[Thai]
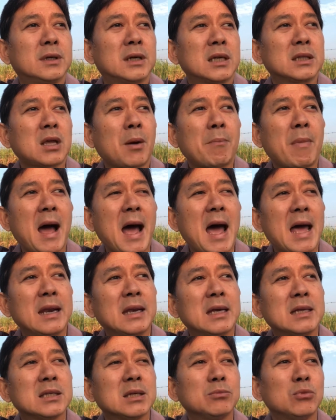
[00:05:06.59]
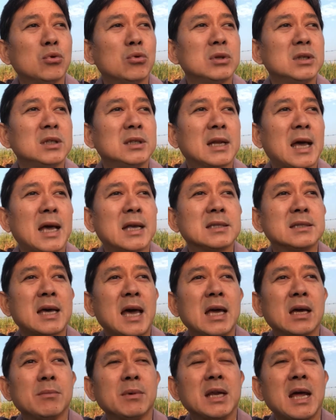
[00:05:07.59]
รัฐบาลนะจมูกคนอื่นหายใจ
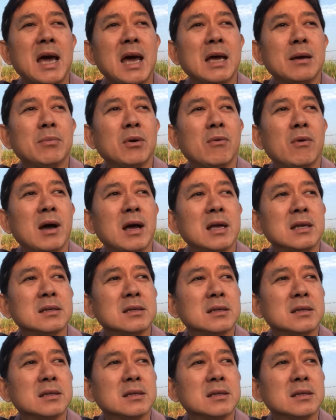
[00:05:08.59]
ก็ไม่ได้ เพราะว่า